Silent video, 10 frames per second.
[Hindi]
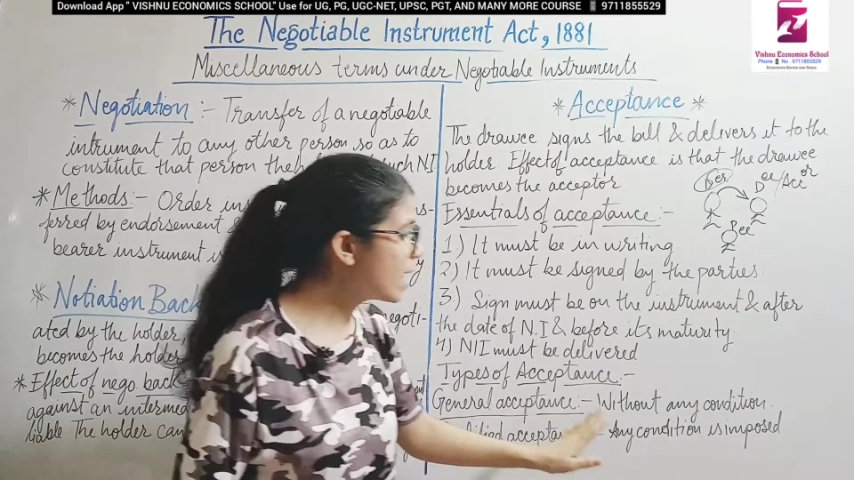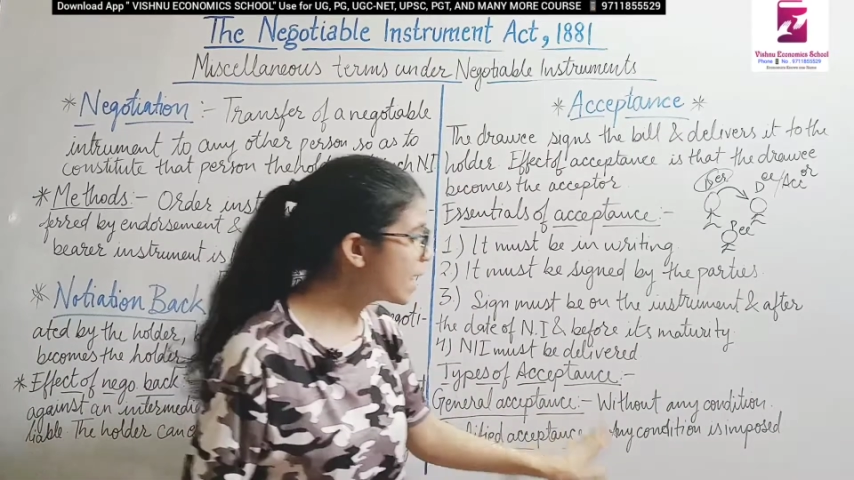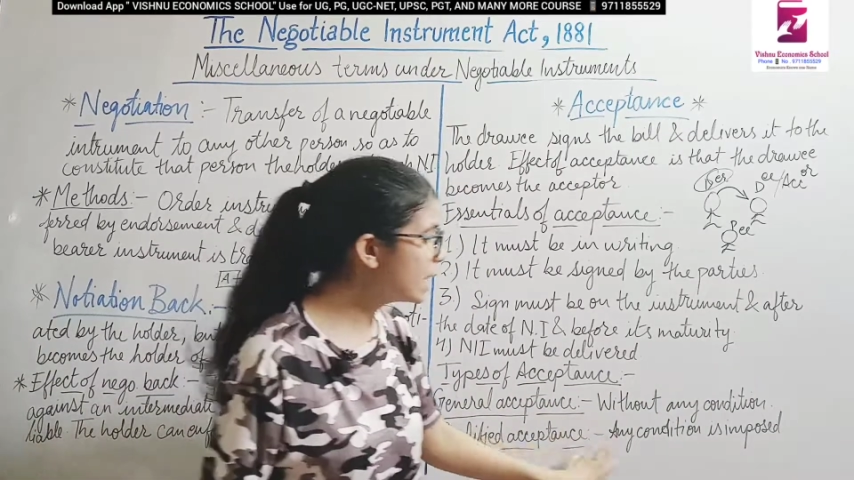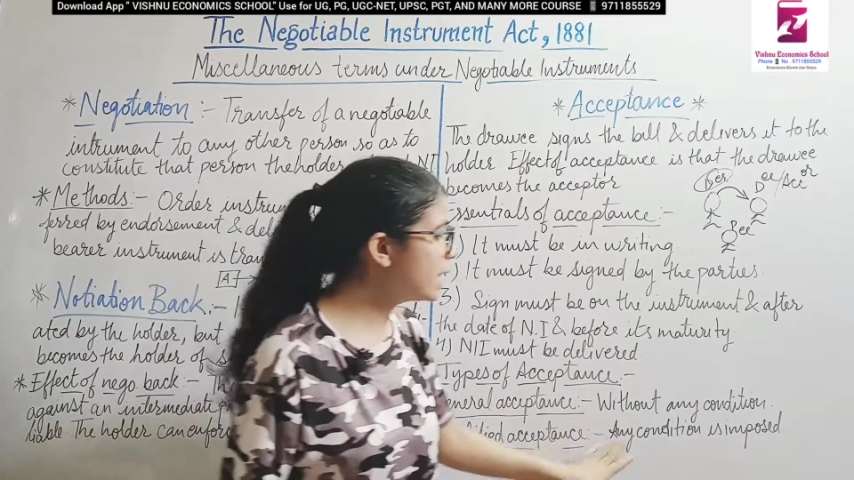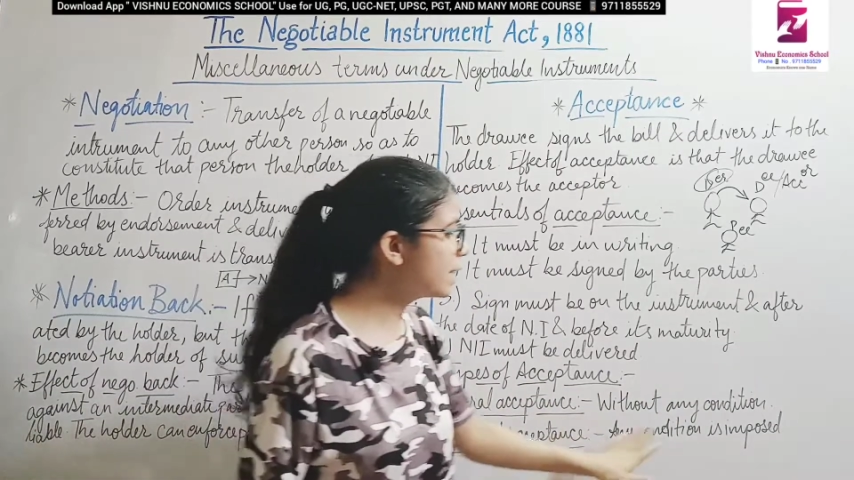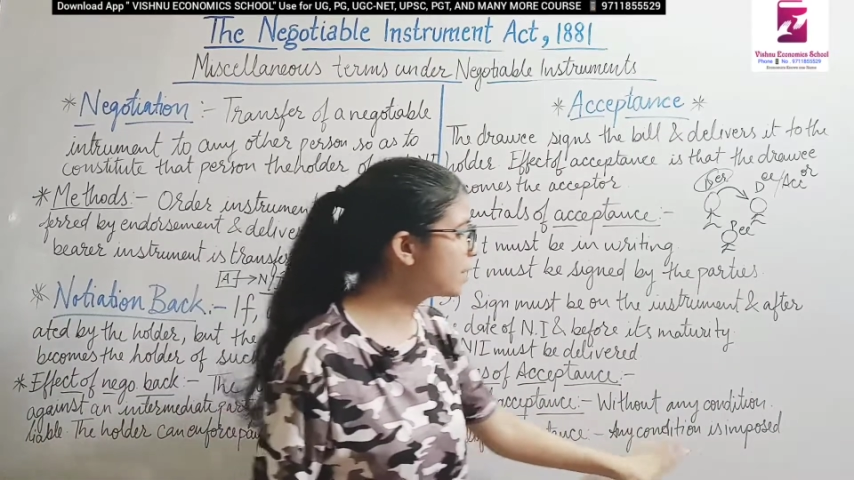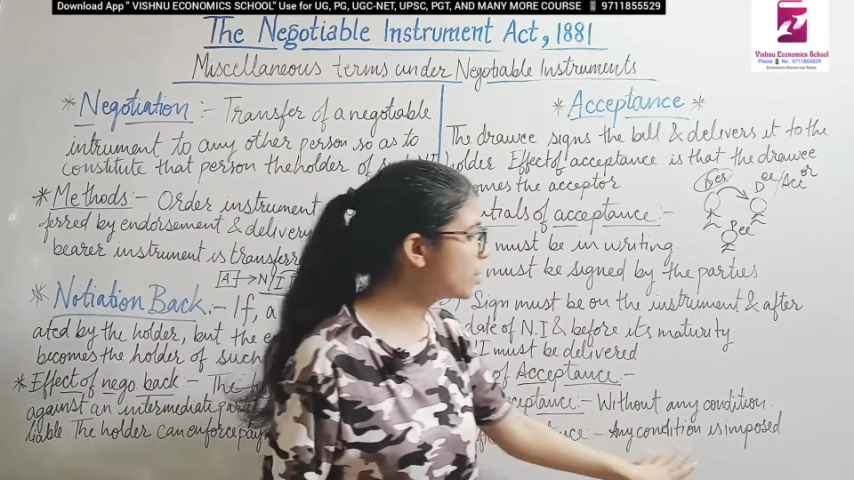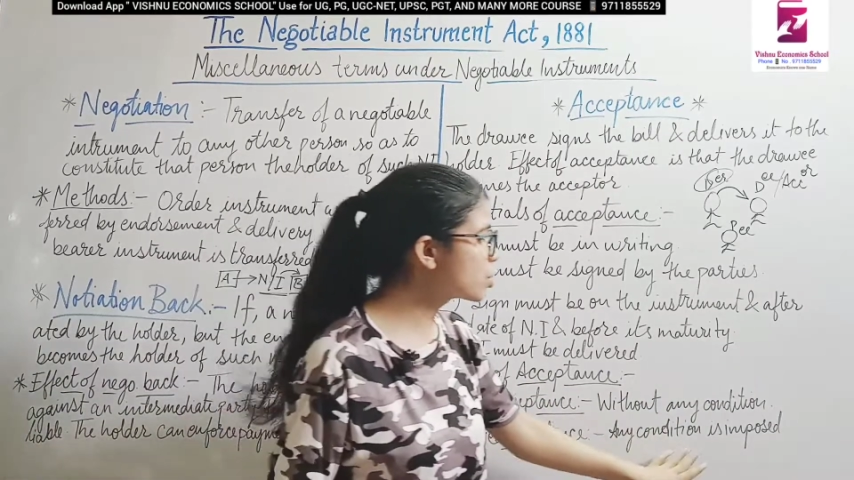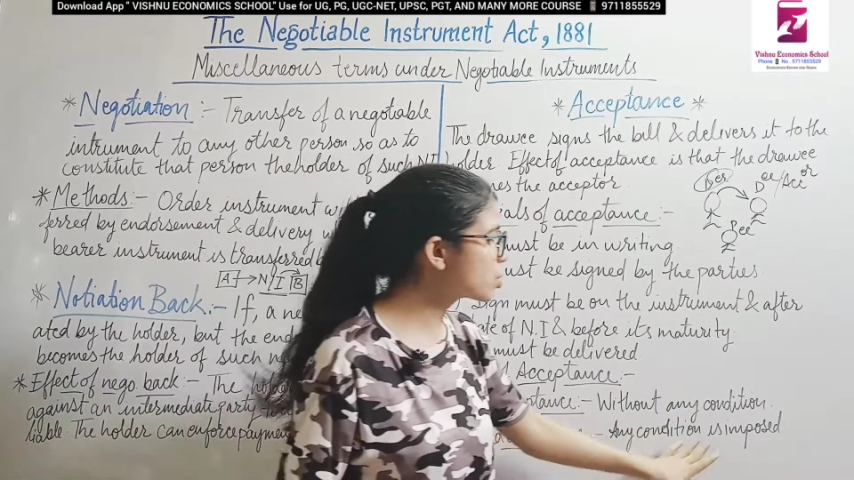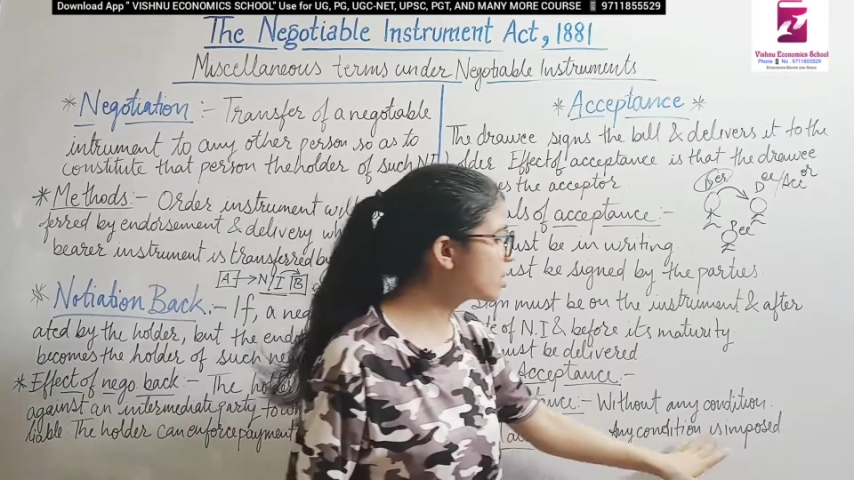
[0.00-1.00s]
एनी
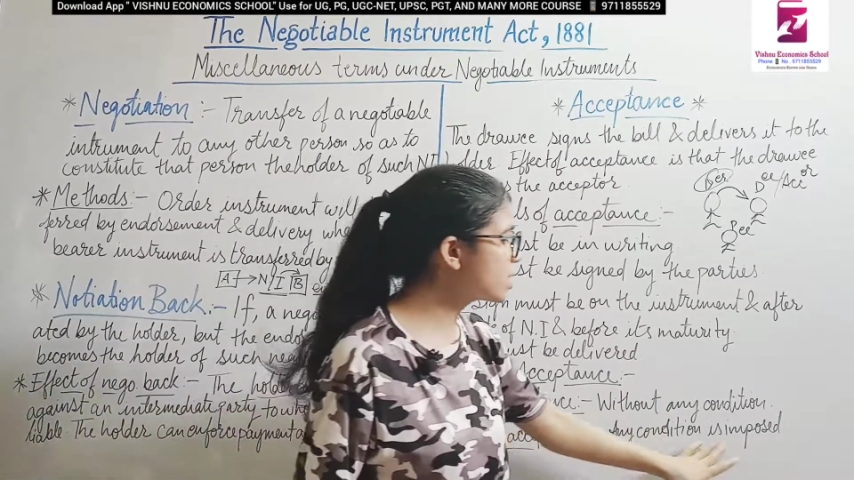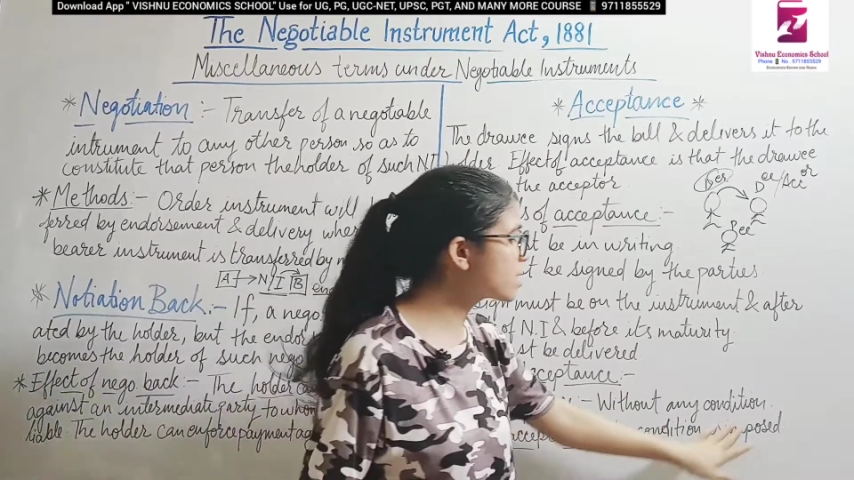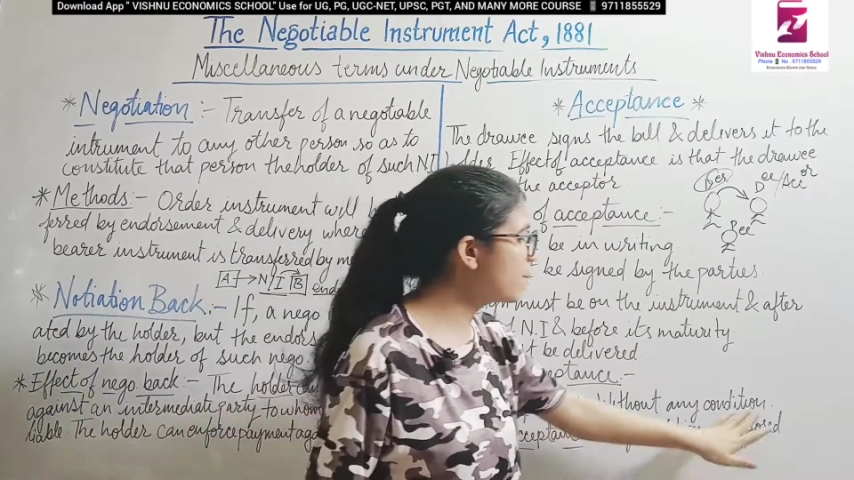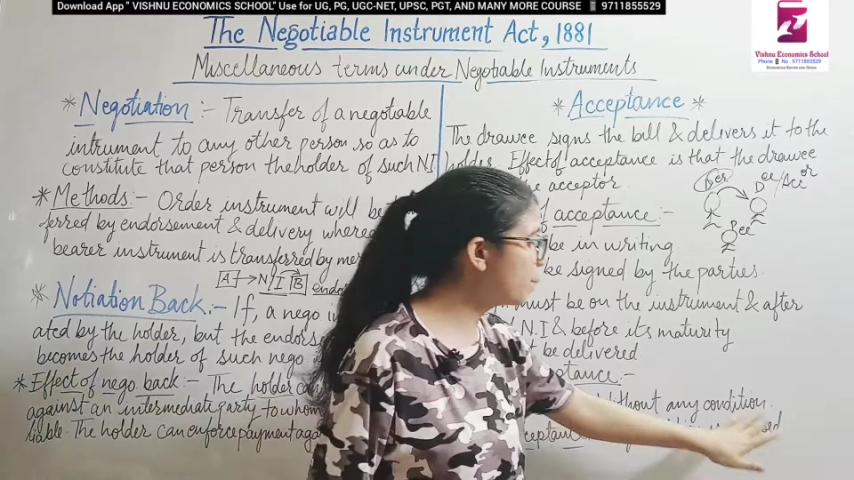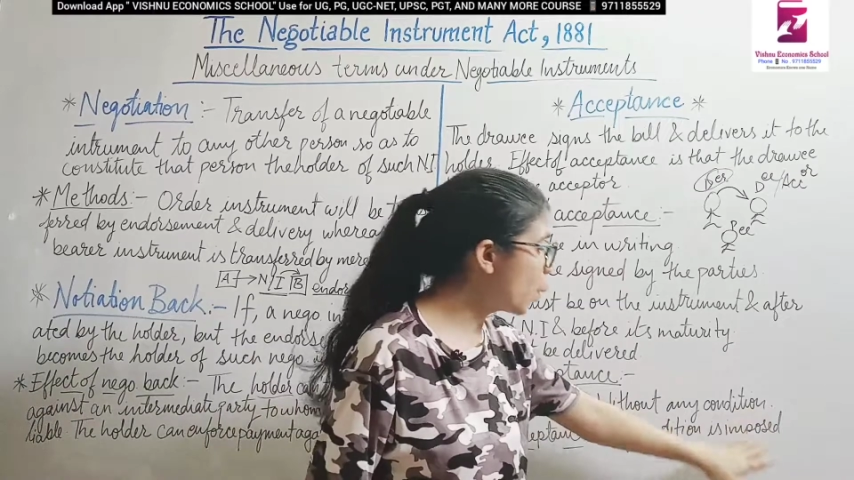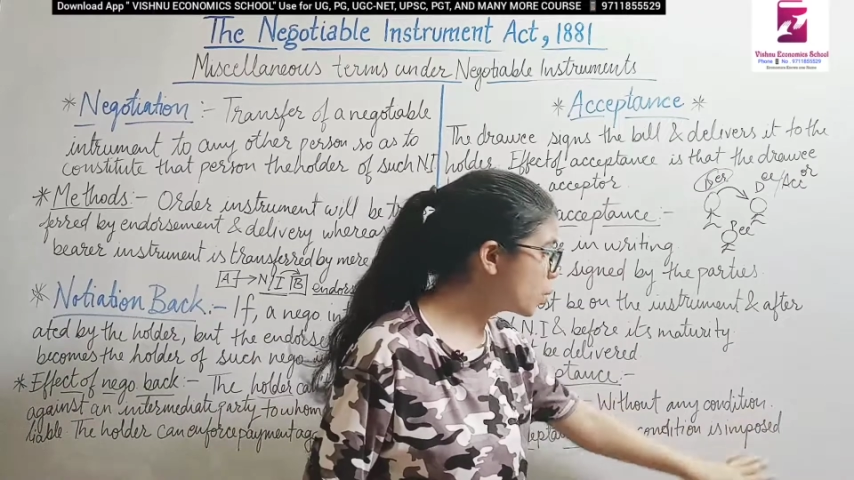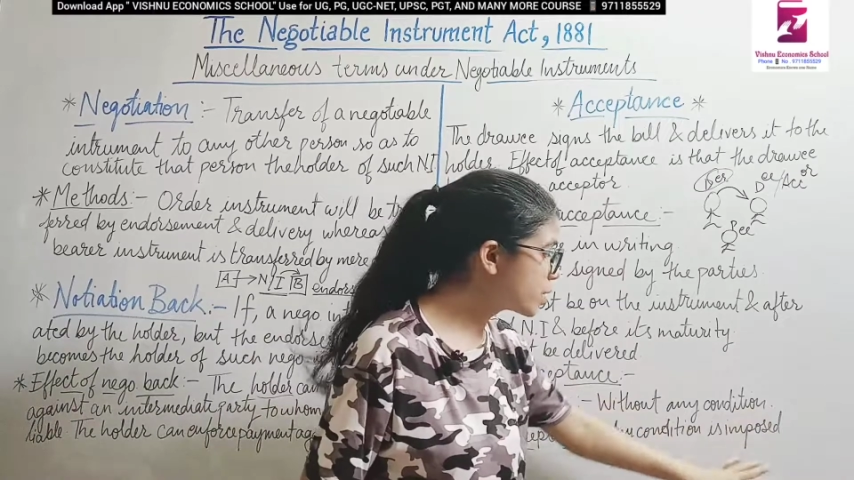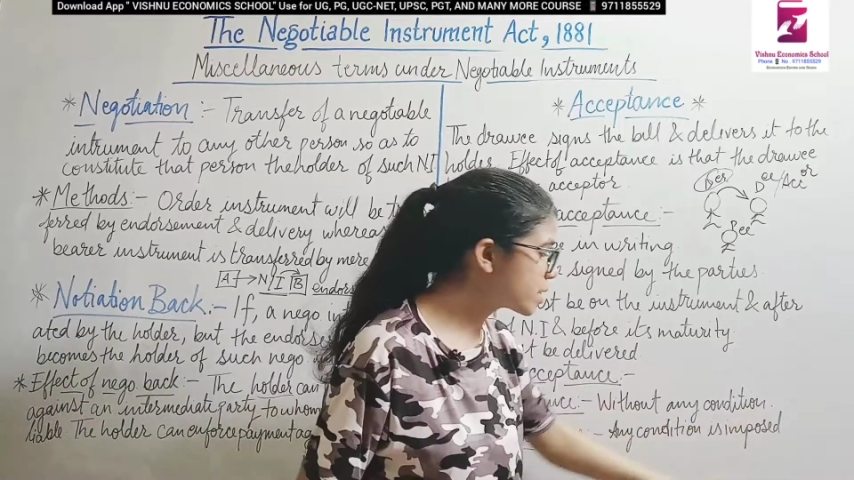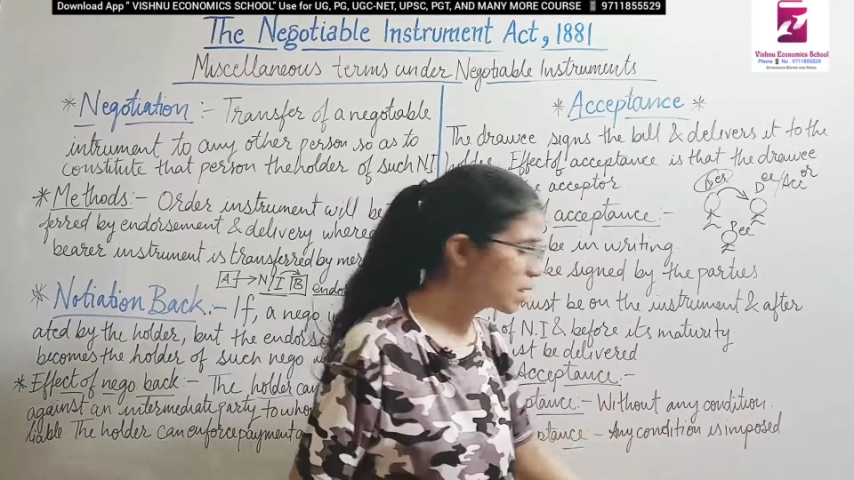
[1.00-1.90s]
कंडीशन इज इम्पोज